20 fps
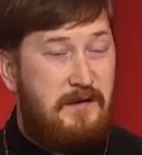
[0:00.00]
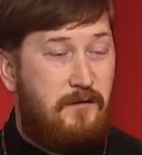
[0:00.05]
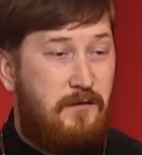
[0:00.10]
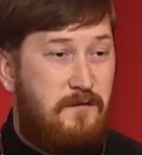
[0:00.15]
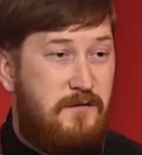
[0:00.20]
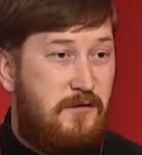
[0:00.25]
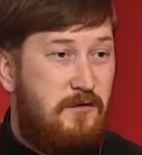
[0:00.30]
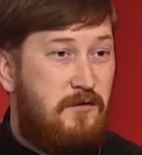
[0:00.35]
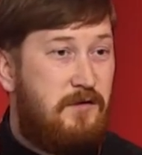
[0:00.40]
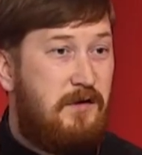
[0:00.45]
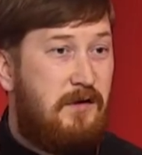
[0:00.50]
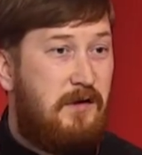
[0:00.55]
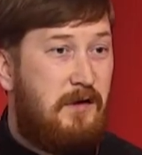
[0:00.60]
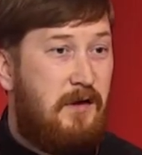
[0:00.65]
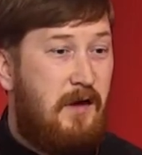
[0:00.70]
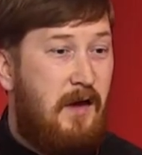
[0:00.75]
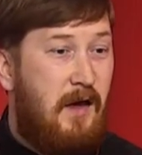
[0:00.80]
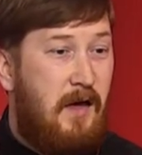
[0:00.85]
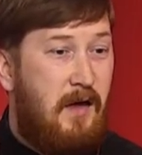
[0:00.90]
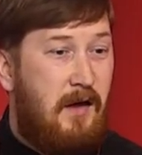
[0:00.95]
но
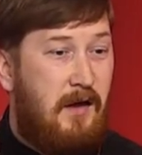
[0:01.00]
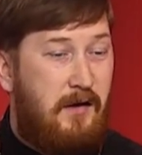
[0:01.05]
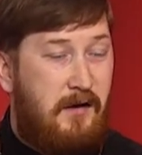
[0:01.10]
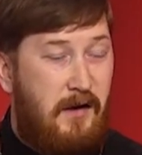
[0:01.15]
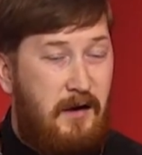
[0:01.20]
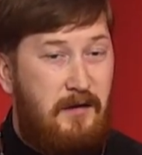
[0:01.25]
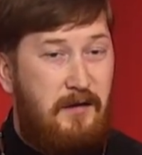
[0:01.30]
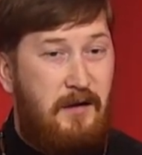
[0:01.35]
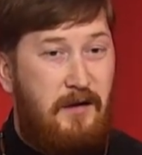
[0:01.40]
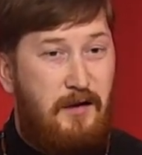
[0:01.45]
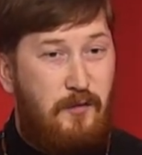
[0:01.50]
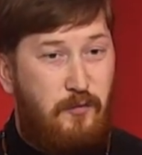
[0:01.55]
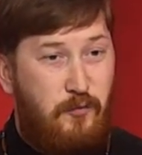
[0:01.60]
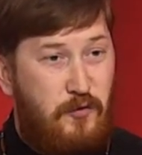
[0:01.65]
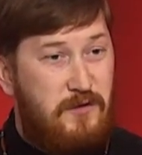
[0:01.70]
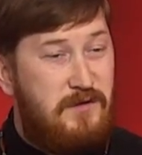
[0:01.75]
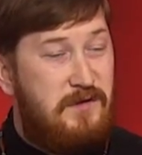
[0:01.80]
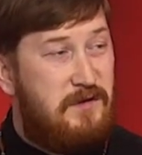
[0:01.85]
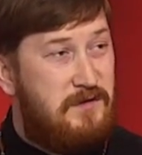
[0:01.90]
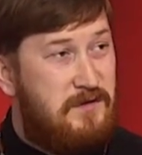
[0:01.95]
все-таки рано или
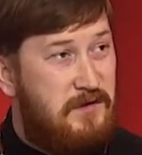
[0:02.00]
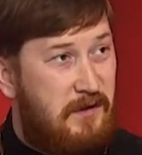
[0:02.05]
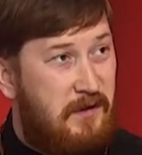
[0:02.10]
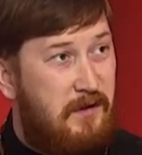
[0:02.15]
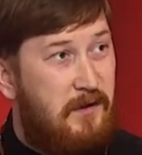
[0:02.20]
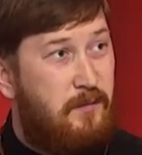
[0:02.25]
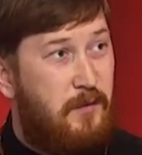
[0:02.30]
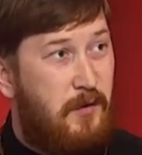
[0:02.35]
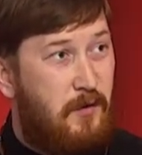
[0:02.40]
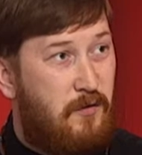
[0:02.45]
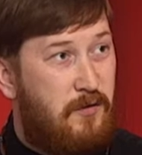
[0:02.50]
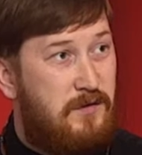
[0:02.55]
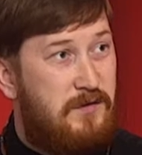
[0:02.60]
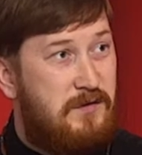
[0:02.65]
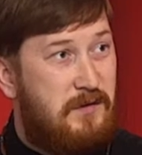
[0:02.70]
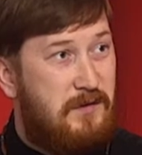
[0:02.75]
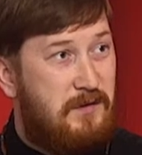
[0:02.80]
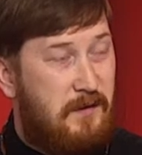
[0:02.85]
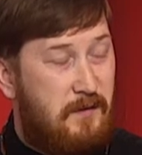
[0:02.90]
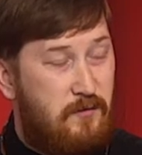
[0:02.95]
поздно человек
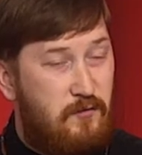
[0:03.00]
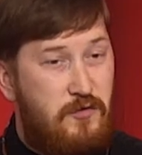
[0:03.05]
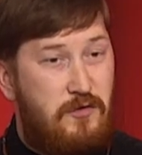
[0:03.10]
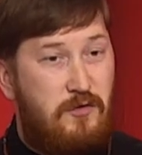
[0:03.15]
приходит к тому,